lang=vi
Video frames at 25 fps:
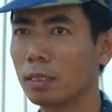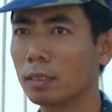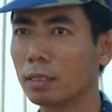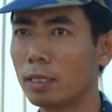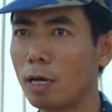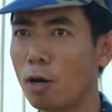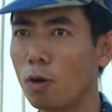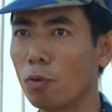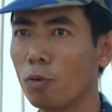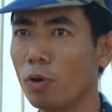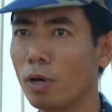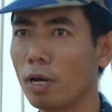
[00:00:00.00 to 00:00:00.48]

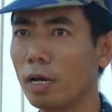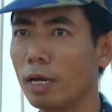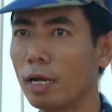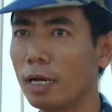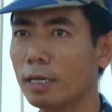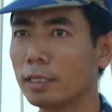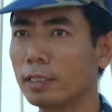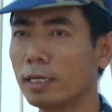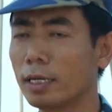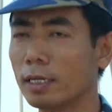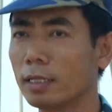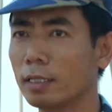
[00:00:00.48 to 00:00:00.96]
tàu nó à,
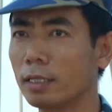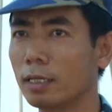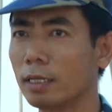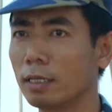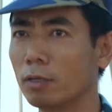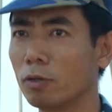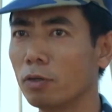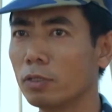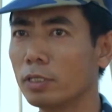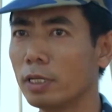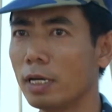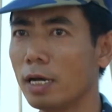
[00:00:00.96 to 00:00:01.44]
hành trình thì
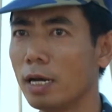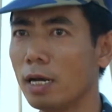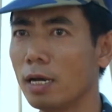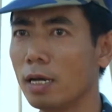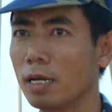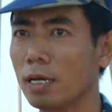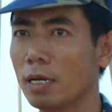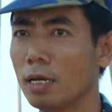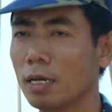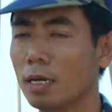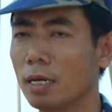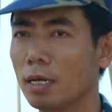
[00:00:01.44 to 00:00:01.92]
nó sẽ
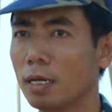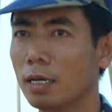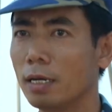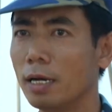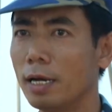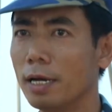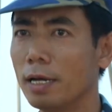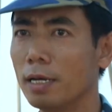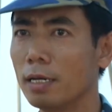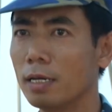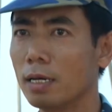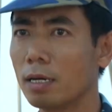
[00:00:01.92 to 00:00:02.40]

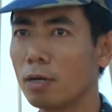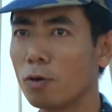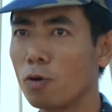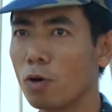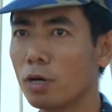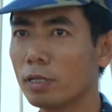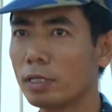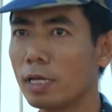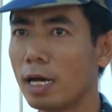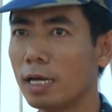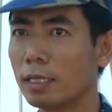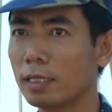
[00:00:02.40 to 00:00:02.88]
gây ờ,
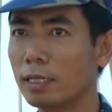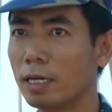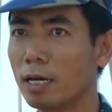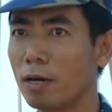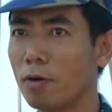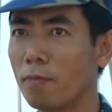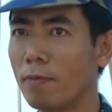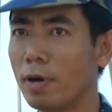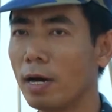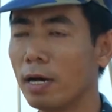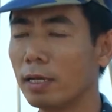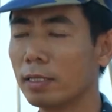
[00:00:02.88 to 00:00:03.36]
cọ sát
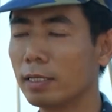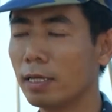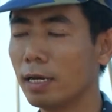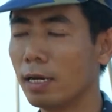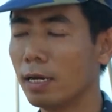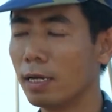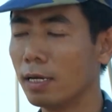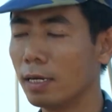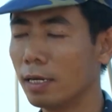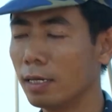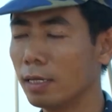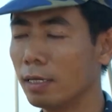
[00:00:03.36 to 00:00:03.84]
nhiều và
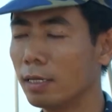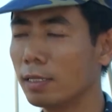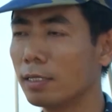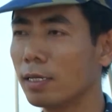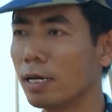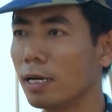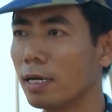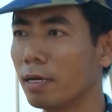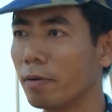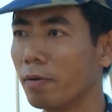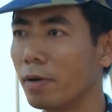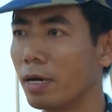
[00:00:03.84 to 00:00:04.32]
sẽ gây đứt
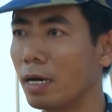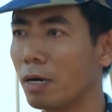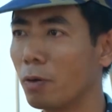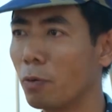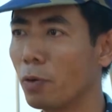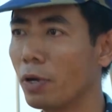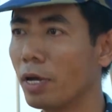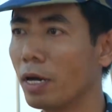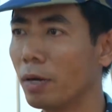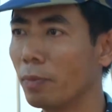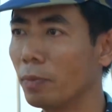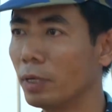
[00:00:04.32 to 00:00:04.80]
dây và
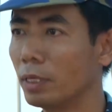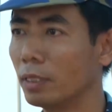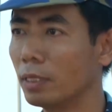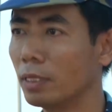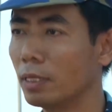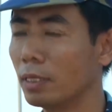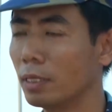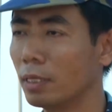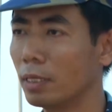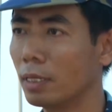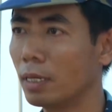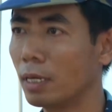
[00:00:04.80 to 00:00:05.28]
nguy hiểm đến
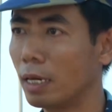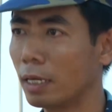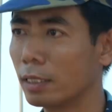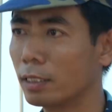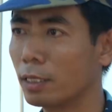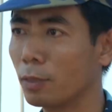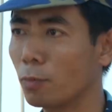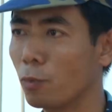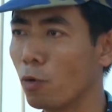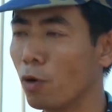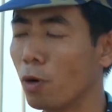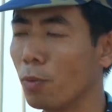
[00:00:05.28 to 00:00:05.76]
hành
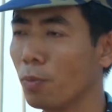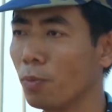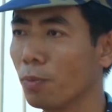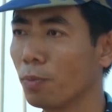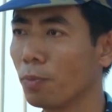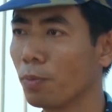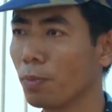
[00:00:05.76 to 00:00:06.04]
trình buồm.